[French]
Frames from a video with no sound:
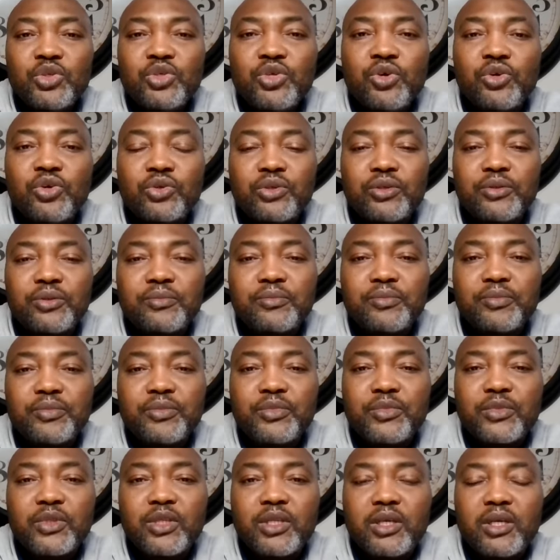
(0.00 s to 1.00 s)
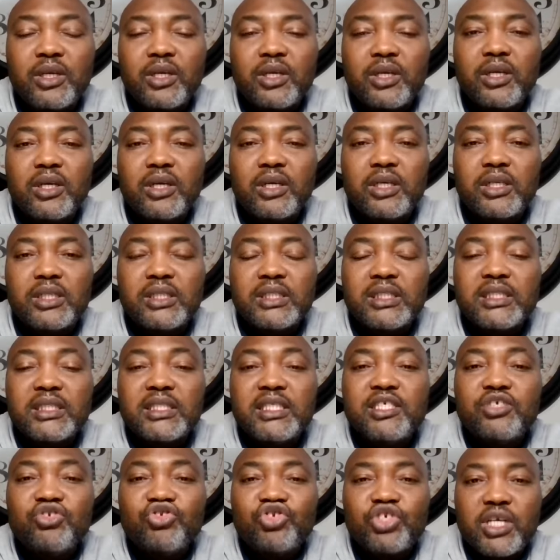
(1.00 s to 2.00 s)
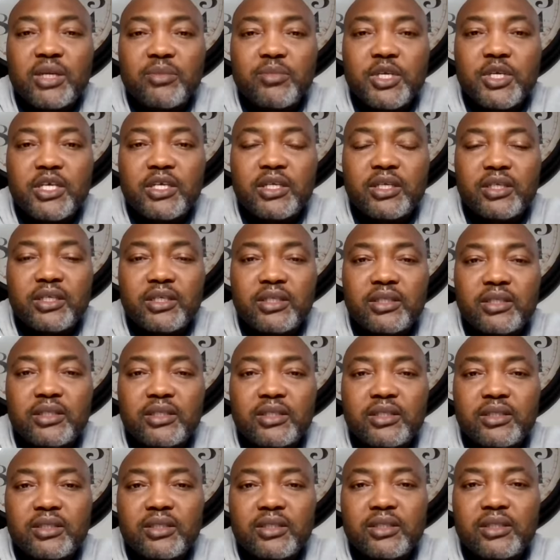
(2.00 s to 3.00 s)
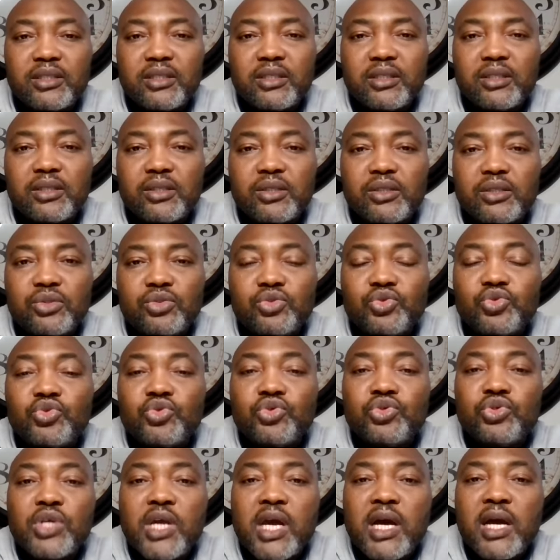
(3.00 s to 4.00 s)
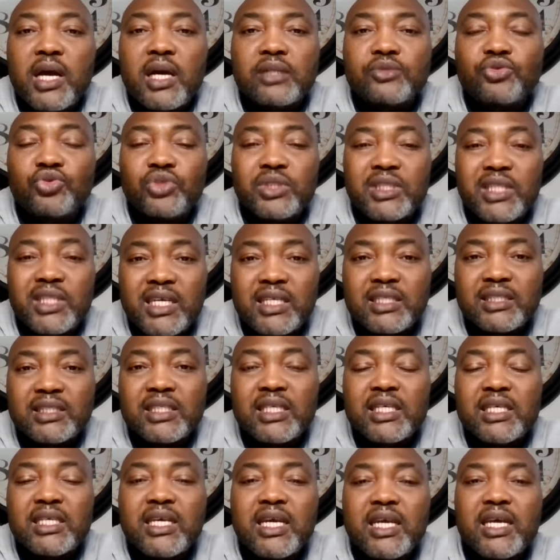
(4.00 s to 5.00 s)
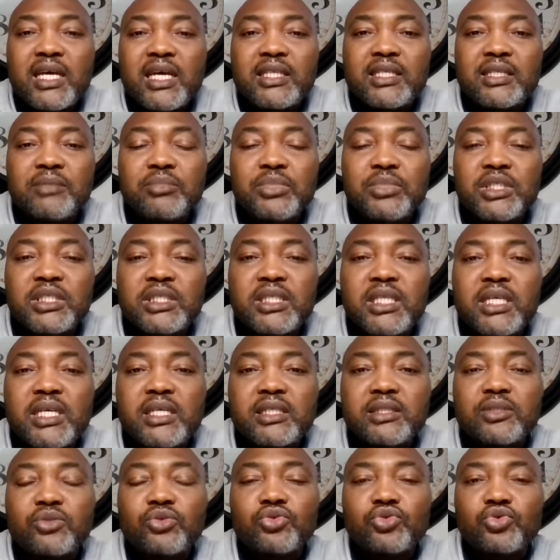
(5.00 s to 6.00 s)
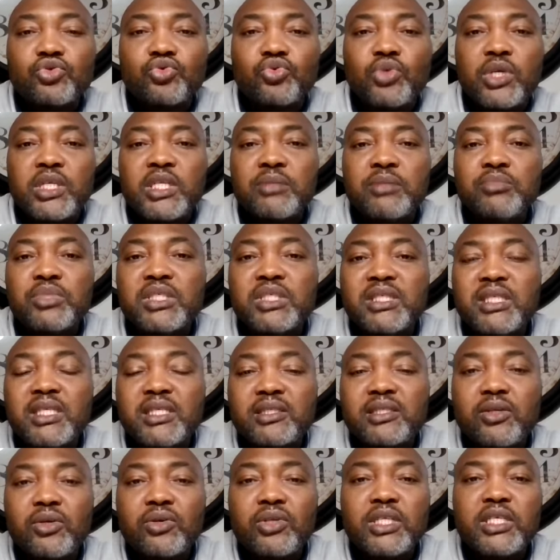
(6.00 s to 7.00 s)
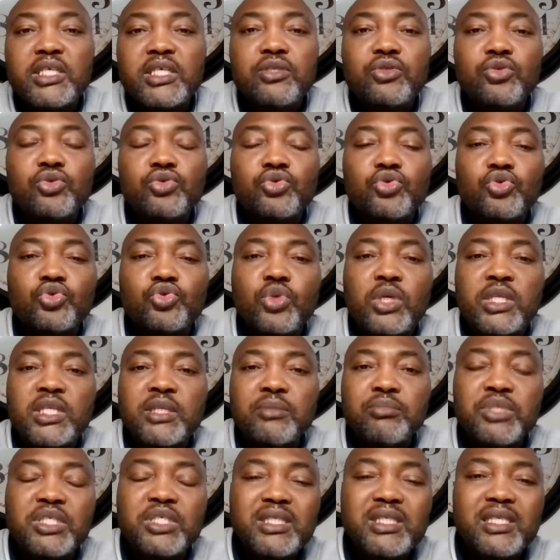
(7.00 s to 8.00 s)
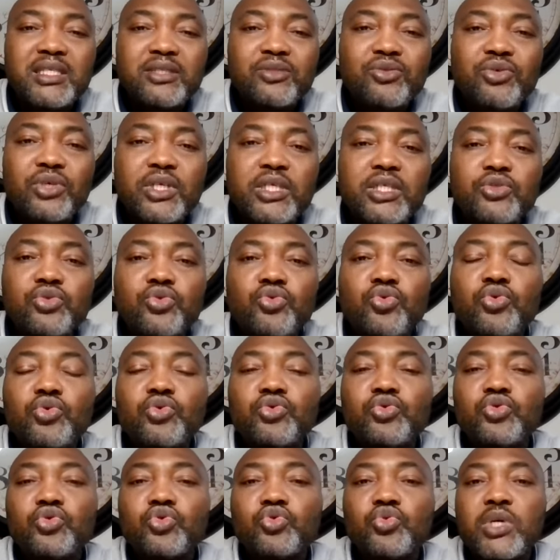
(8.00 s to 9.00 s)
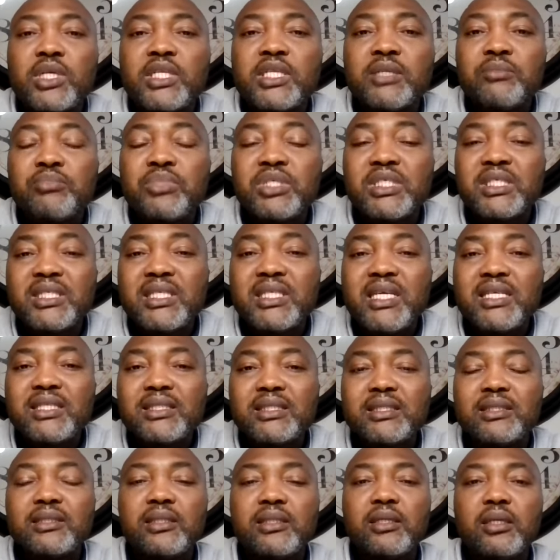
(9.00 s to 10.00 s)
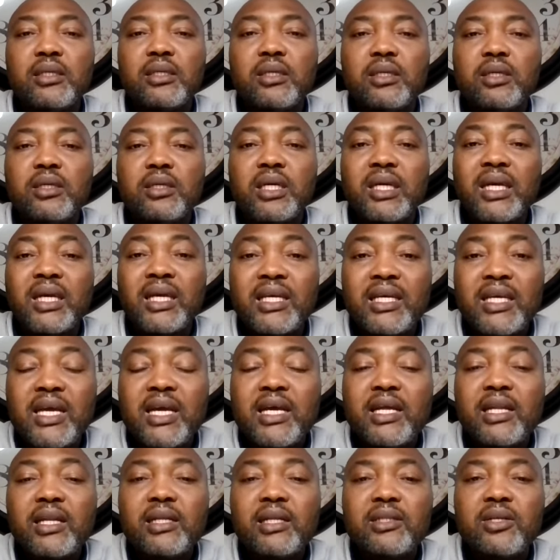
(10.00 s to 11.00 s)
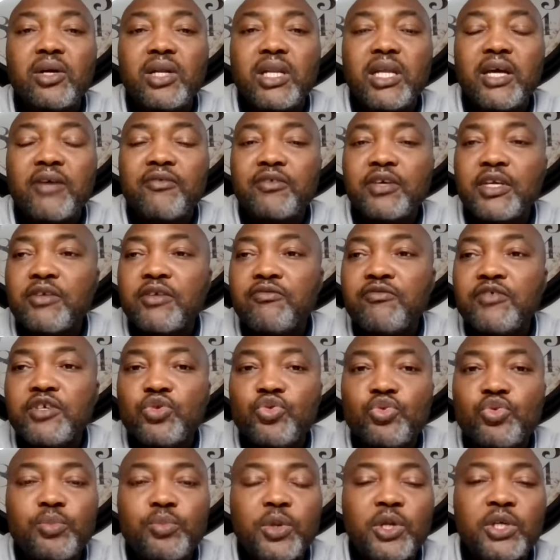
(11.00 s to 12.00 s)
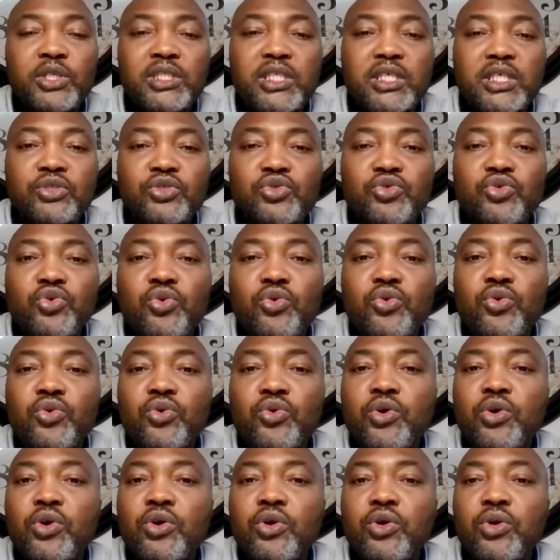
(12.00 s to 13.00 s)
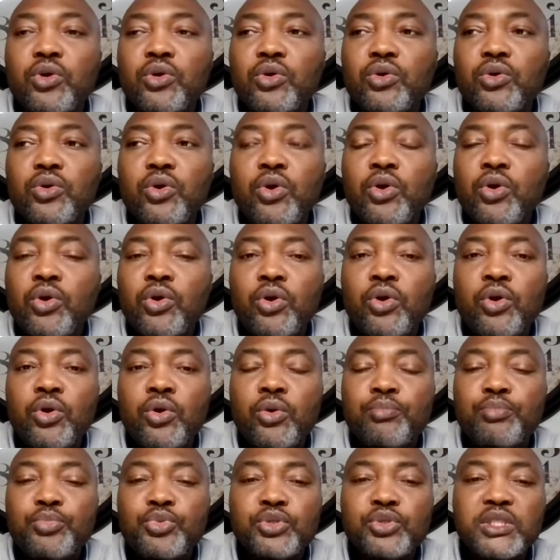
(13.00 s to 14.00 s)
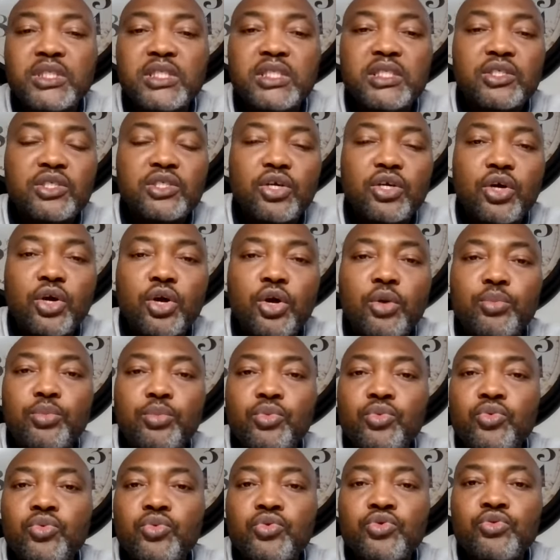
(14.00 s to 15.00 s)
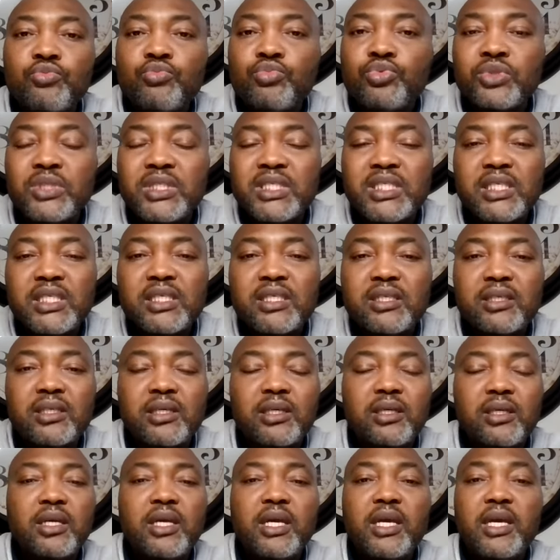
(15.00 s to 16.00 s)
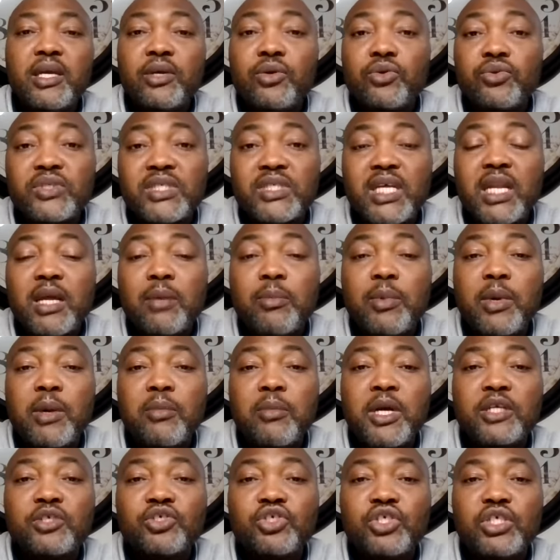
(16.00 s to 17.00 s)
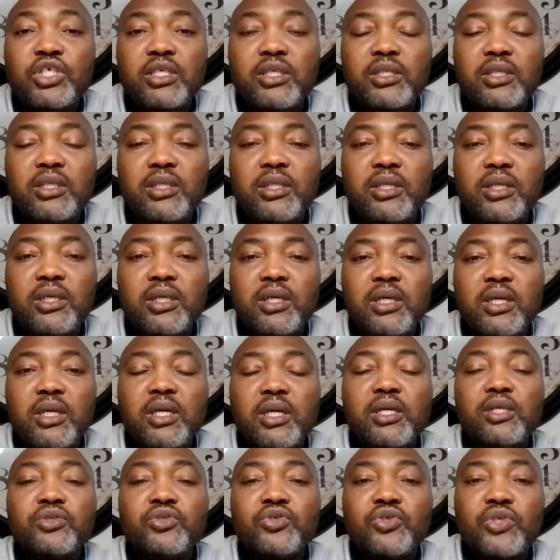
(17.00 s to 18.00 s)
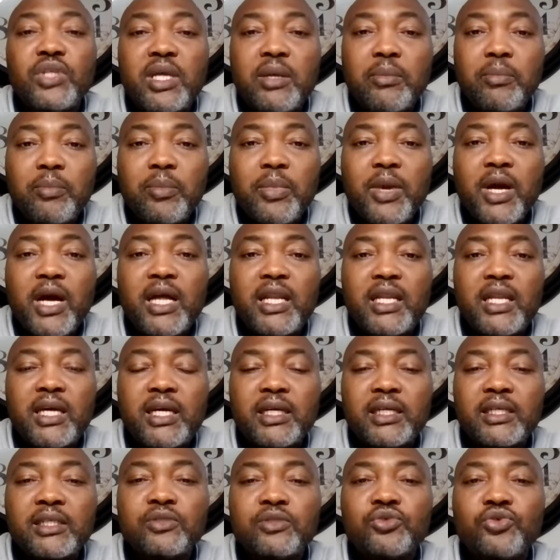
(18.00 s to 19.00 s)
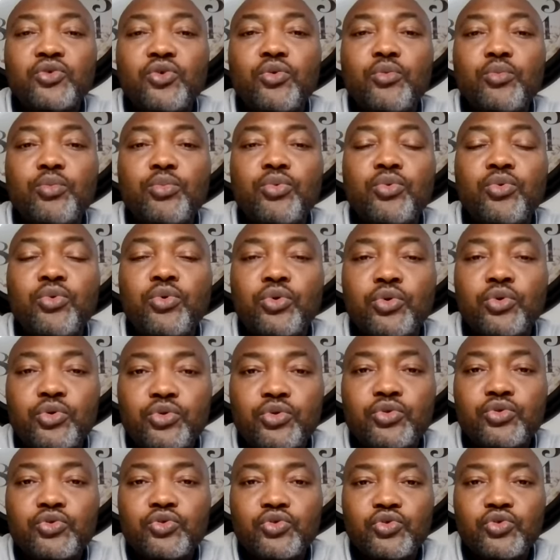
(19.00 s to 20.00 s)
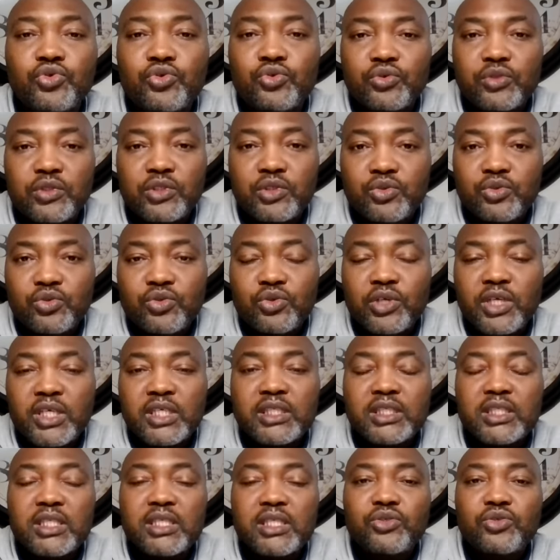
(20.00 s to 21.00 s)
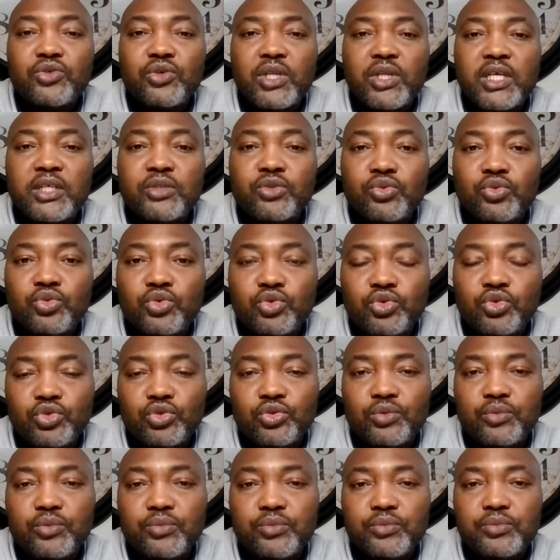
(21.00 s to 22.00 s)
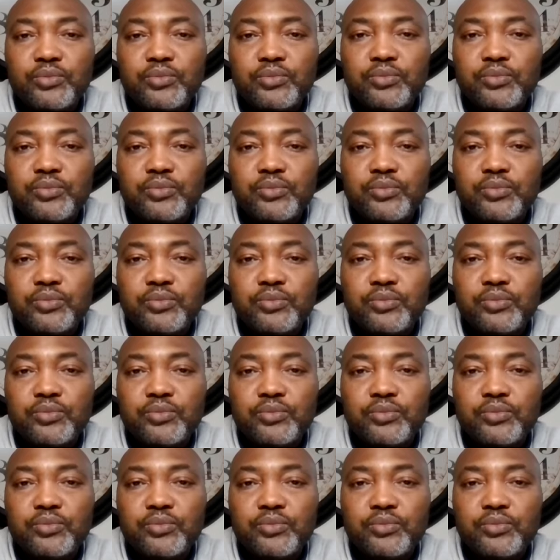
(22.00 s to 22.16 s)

Donc, si jamais tu as, tu t'es essayé à des business, que ce soit des business en ligne, que ce soit des business de réseau, que ce soit des business réel dans la vraie vie, une plantation, un, petit shop ou une boutique, et que ça n'a pas marché, ce n'est pas la raison pour que tu continues de rester sur la touche.